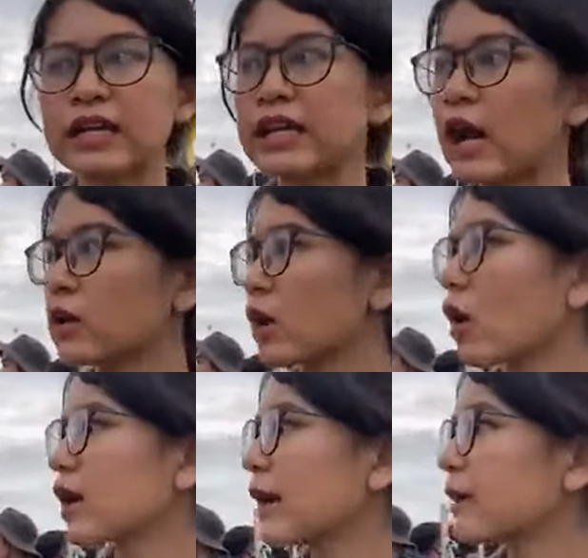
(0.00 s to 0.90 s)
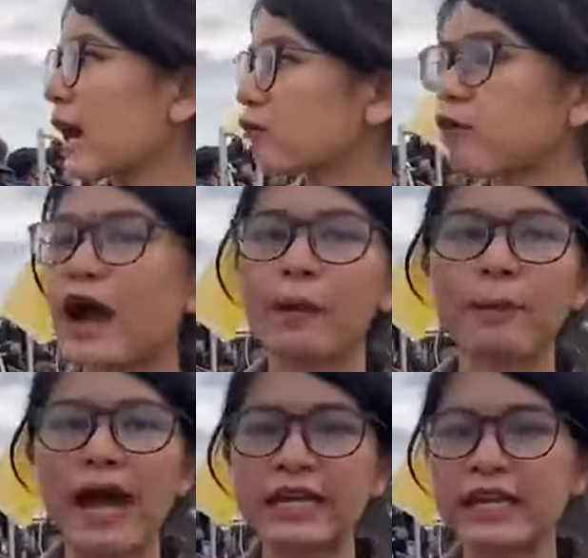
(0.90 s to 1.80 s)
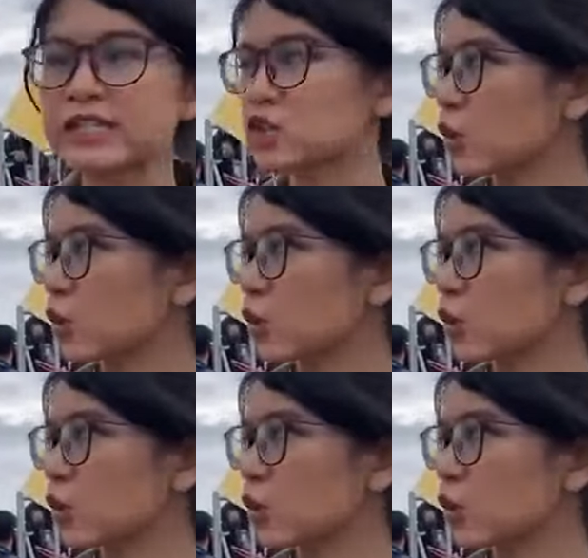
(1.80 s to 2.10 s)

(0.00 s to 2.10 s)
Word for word: เลยทีเดียวแล้วก็ทำการฝังไปใน